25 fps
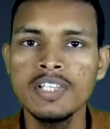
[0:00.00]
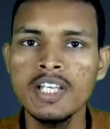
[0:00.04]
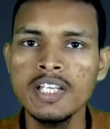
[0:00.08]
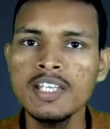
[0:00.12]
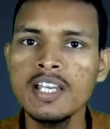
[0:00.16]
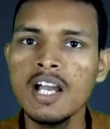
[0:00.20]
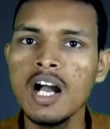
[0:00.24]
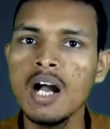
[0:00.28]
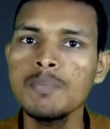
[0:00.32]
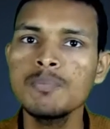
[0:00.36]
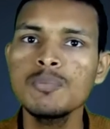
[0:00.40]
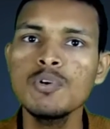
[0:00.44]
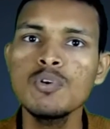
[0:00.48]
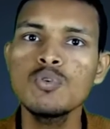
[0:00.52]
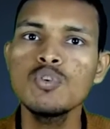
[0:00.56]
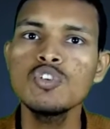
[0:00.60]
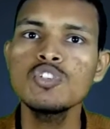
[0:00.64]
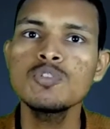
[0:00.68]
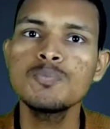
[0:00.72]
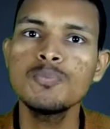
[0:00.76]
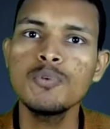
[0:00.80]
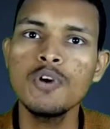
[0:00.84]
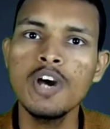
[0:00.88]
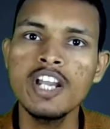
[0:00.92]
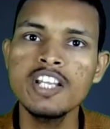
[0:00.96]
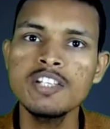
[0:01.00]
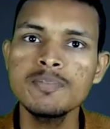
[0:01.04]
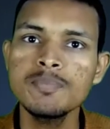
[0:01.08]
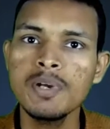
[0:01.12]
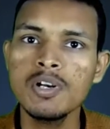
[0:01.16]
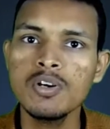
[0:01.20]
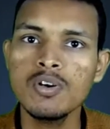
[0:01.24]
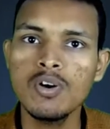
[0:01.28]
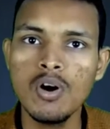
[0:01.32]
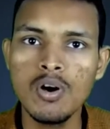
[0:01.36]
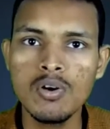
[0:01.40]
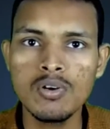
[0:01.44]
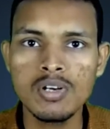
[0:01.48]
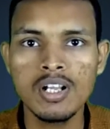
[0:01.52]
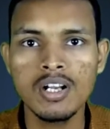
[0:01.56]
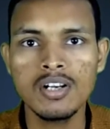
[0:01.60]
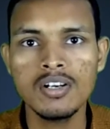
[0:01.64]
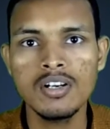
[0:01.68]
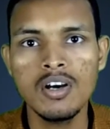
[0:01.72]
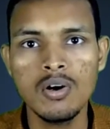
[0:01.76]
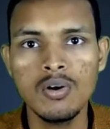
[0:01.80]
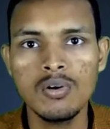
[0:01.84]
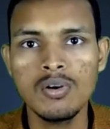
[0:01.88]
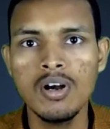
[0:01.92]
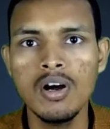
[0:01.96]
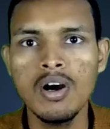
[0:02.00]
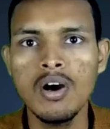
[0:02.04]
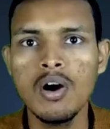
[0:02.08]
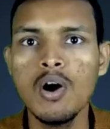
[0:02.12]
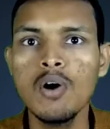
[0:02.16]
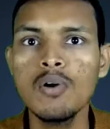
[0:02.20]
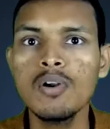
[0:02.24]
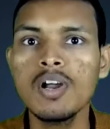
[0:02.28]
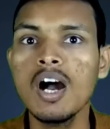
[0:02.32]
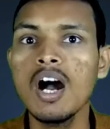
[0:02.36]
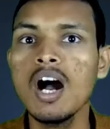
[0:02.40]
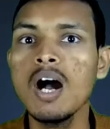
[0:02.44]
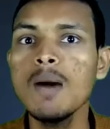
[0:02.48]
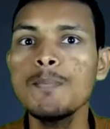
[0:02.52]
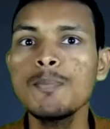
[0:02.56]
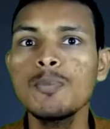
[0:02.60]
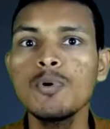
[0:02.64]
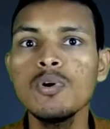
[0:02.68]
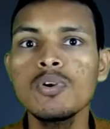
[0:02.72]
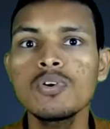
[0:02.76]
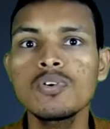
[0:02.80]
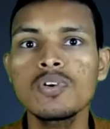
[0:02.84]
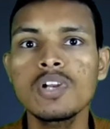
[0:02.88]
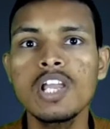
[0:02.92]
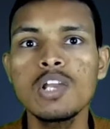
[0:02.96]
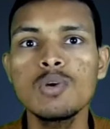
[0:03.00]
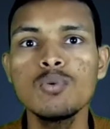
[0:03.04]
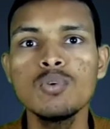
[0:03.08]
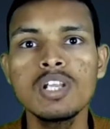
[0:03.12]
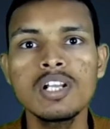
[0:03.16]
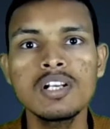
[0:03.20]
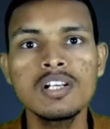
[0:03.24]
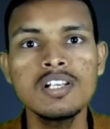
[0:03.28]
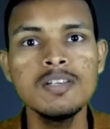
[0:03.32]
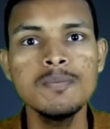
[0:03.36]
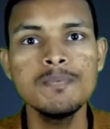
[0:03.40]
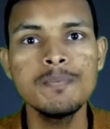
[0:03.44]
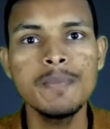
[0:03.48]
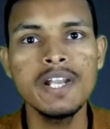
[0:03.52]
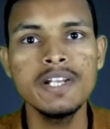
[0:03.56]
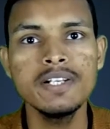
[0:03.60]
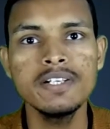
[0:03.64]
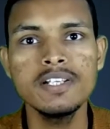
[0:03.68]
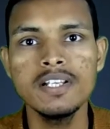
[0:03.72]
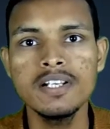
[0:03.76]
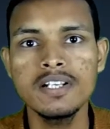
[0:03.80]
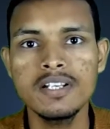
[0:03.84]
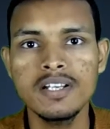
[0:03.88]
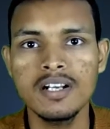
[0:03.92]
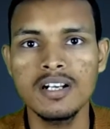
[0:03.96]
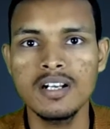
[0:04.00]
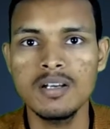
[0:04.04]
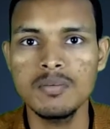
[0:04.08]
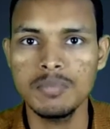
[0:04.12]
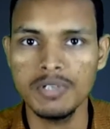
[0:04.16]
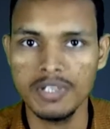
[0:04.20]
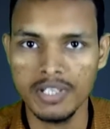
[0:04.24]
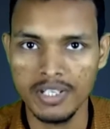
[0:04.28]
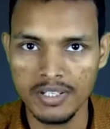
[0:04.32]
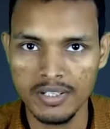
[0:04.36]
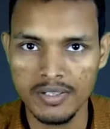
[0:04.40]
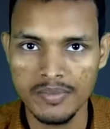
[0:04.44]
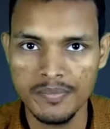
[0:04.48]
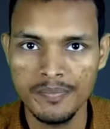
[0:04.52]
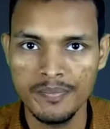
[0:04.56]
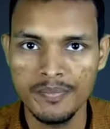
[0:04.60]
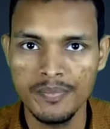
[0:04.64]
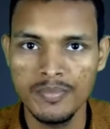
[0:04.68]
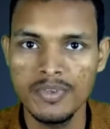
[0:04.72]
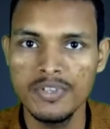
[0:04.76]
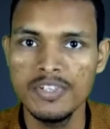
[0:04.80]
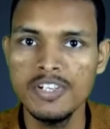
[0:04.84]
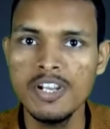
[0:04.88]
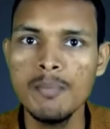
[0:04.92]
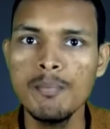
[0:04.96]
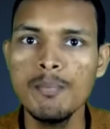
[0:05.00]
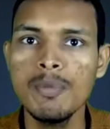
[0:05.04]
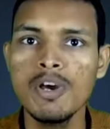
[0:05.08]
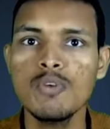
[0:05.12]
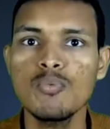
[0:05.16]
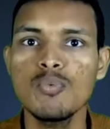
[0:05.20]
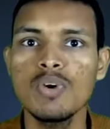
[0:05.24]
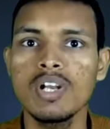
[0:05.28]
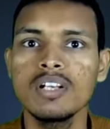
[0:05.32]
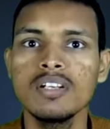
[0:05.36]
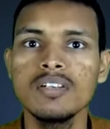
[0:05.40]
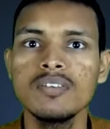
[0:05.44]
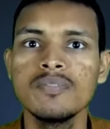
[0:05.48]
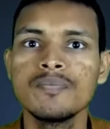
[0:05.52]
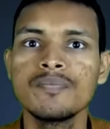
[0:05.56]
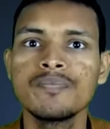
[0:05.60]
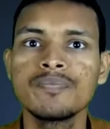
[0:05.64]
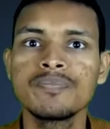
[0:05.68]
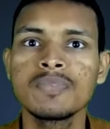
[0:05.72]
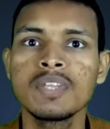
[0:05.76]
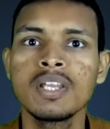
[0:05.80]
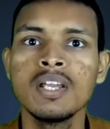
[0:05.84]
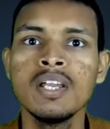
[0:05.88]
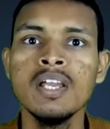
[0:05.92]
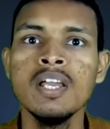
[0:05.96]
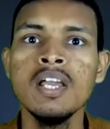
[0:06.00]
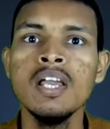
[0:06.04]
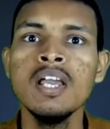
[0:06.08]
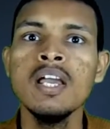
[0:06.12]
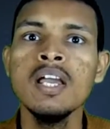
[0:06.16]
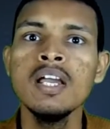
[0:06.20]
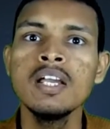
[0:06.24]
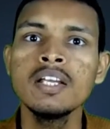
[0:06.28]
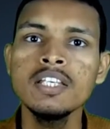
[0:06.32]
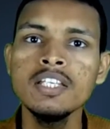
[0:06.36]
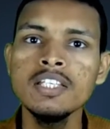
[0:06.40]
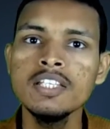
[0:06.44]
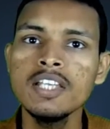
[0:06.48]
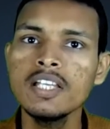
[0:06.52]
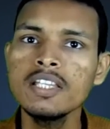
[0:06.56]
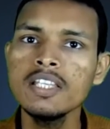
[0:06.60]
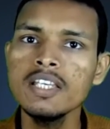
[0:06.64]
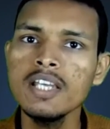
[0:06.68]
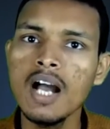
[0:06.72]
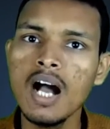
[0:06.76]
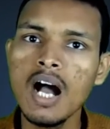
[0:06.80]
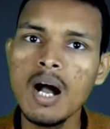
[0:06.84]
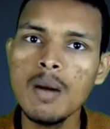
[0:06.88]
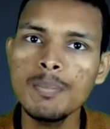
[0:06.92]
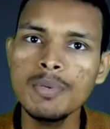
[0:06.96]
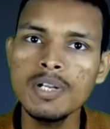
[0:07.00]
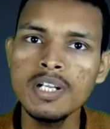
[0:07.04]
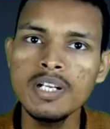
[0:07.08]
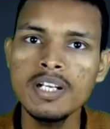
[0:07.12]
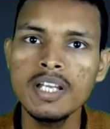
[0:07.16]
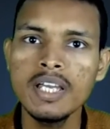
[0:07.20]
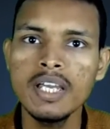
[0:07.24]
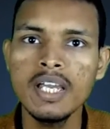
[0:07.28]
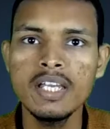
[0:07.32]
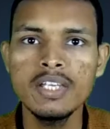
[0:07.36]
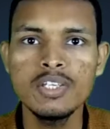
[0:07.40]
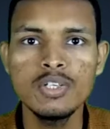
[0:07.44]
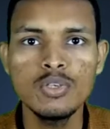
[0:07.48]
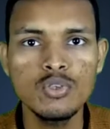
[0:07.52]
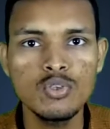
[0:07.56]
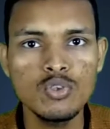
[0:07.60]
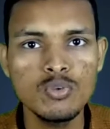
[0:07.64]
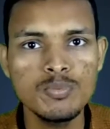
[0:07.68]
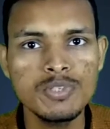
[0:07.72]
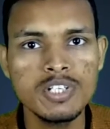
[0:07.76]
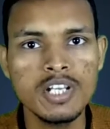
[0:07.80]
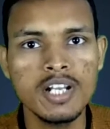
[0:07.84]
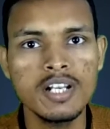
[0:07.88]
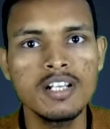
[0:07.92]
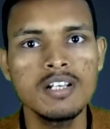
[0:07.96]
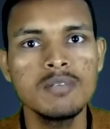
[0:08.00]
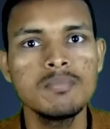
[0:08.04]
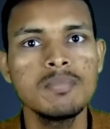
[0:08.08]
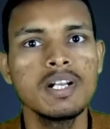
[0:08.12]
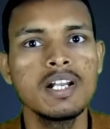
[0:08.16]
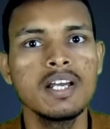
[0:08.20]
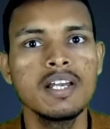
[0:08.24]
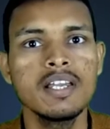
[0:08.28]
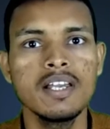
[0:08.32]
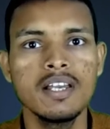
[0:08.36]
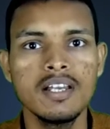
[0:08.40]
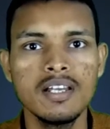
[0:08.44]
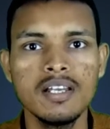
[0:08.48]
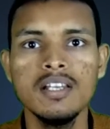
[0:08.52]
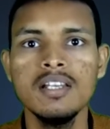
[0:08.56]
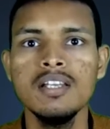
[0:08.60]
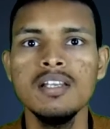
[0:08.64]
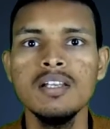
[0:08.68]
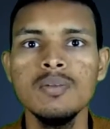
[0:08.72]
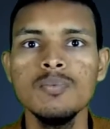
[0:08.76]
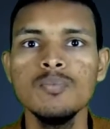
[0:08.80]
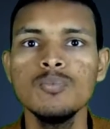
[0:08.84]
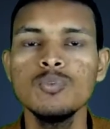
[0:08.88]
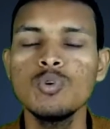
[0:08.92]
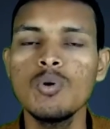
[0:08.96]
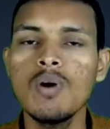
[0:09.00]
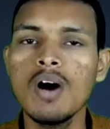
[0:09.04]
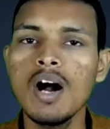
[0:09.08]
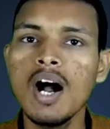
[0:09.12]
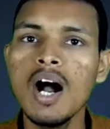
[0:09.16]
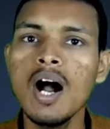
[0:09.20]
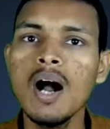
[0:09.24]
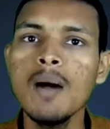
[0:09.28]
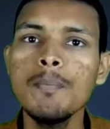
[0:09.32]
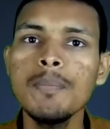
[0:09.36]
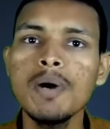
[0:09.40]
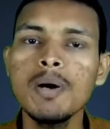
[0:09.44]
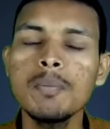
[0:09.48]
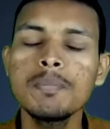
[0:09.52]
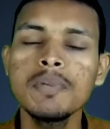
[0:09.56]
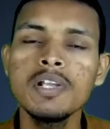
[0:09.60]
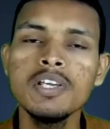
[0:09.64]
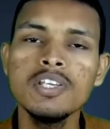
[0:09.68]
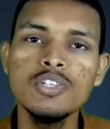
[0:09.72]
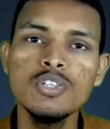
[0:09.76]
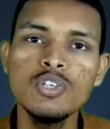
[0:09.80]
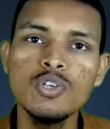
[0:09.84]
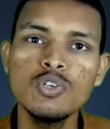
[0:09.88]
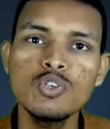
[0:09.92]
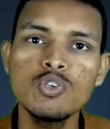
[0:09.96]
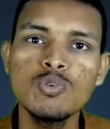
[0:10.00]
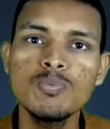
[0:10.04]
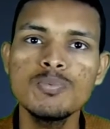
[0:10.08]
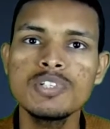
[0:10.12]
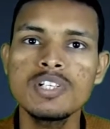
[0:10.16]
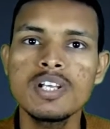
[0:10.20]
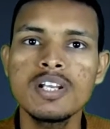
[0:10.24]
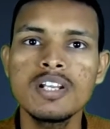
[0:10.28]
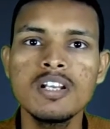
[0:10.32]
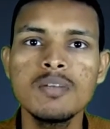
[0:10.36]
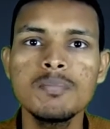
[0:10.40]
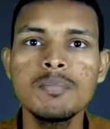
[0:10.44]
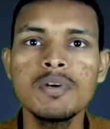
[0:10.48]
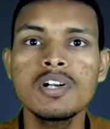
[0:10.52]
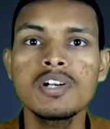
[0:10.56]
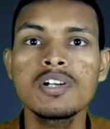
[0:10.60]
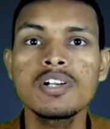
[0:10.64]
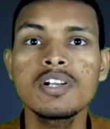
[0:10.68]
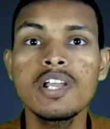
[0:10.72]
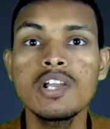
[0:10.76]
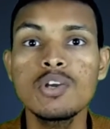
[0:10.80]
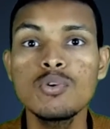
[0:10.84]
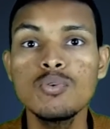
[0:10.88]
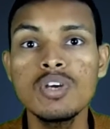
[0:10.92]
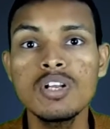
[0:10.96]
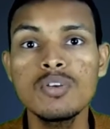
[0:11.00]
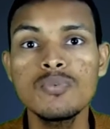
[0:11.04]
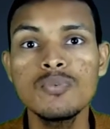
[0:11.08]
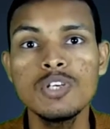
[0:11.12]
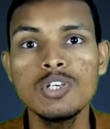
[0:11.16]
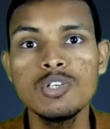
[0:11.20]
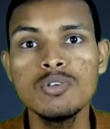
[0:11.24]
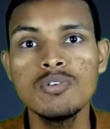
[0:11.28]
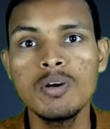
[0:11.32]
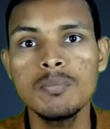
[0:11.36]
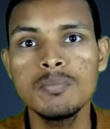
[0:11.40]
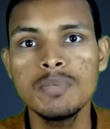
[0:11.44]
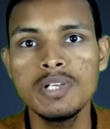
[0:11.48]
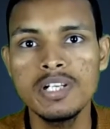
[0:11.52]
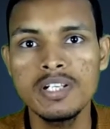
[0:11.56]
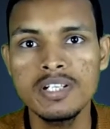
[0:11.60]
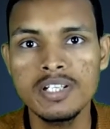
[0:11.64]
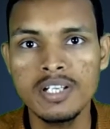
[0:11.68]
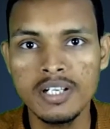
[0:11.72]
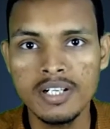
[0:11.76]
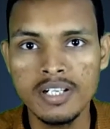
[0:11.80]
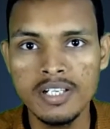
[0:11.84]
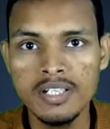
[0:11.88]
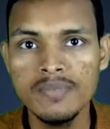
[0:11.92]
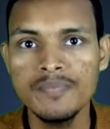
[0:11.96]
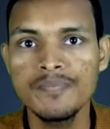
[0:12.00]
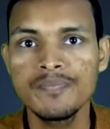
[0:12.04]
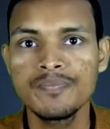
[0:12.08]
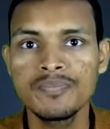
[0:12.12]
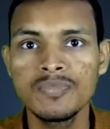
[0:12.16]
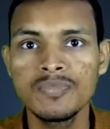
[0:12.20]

देखिए आपको कुछ पॉइंट्स पर गौर करना होगा और आपको रेगुलरली मेंटेन करना पड़ेगा नंबर वन कि यदि आपने नया यूट्यूब चैनल बनाया है तो आप अपने यूट्यूब चैनल पर रेगुलर वीडियो अपडेट करें